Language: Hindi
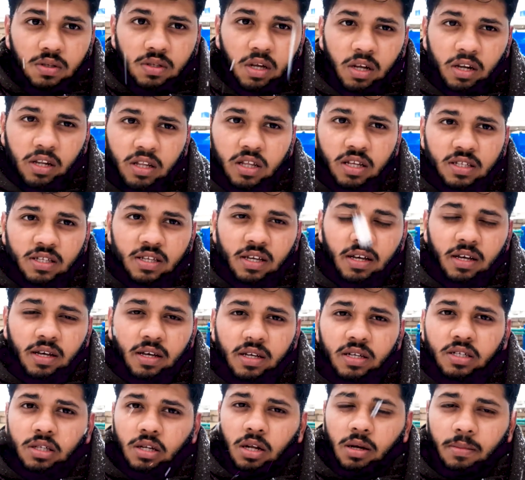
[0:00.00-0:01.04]
सर्दी से
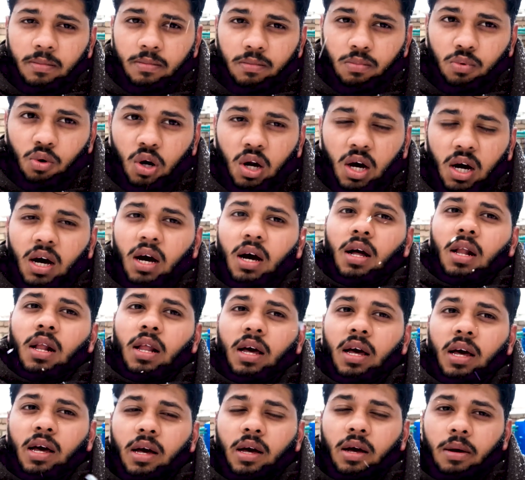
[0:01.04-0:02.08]
इस टाइम बुरा हाल
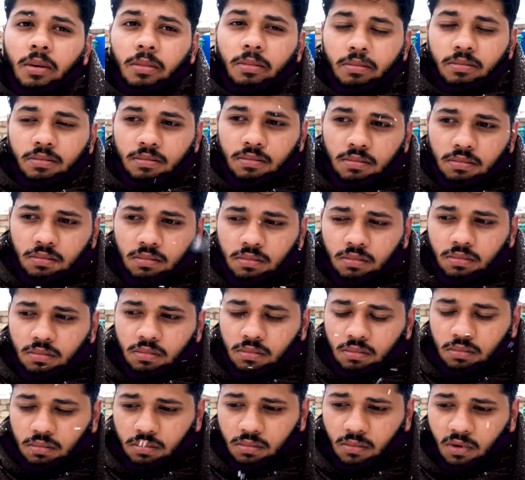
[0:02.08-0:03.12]
है हम्म,
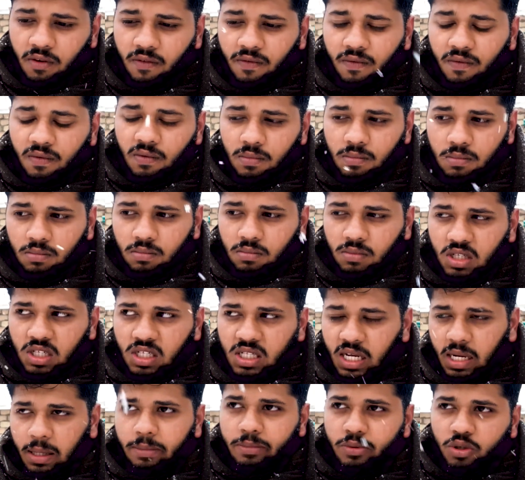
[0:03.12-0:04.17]
इस
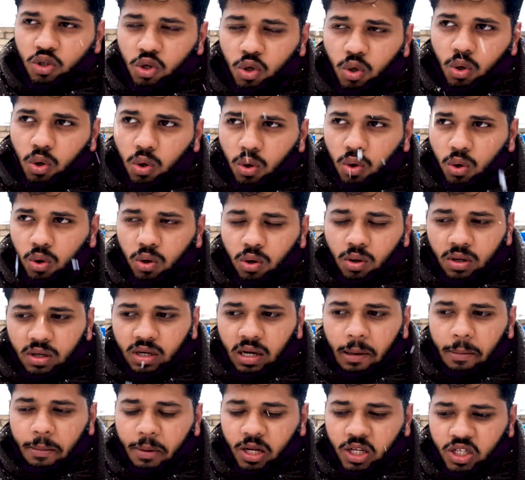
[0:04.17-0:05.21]
टाइम जो
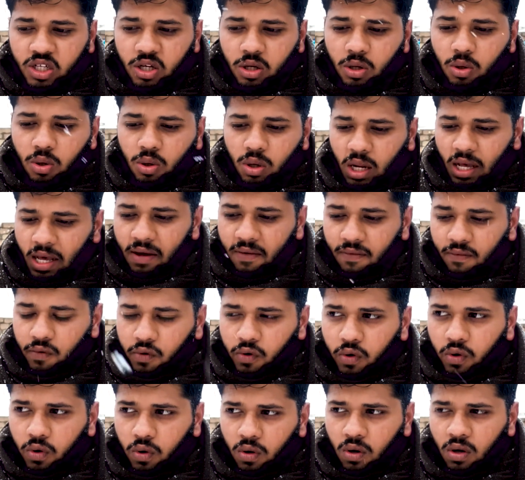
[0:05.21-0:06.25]
टेम्परेचर हो रहा है वो
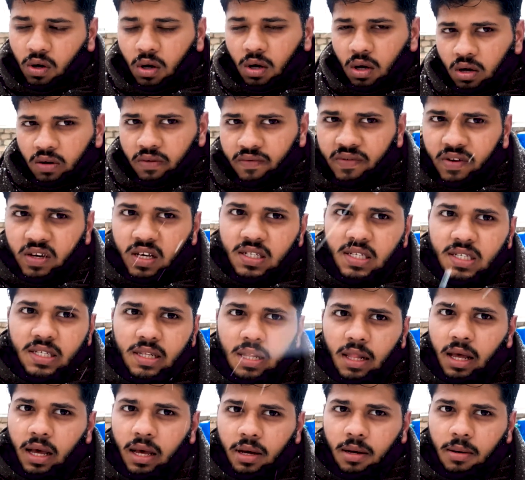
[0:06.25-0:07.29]
फीस
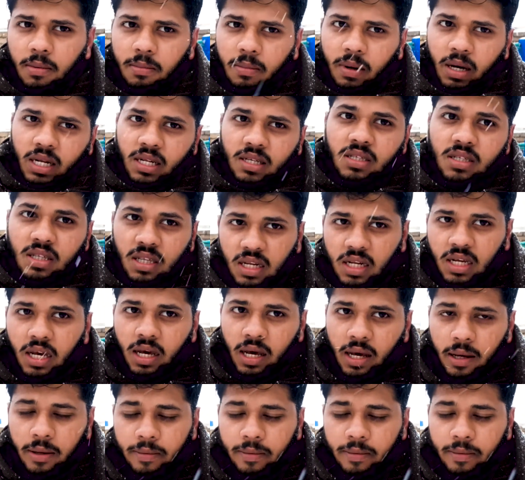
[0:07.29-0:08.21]
लाइक माइनस थ्री है